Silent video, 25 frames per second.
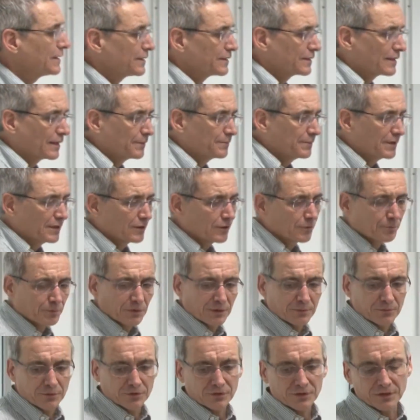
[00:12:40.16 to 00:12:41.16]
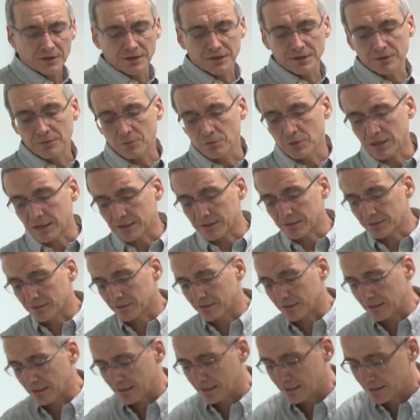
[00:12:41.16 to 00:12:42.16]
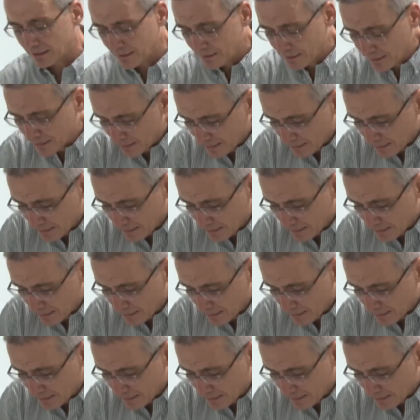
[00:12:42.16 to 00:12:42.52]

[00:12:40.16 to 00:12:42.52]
también lo podemos averiguar de,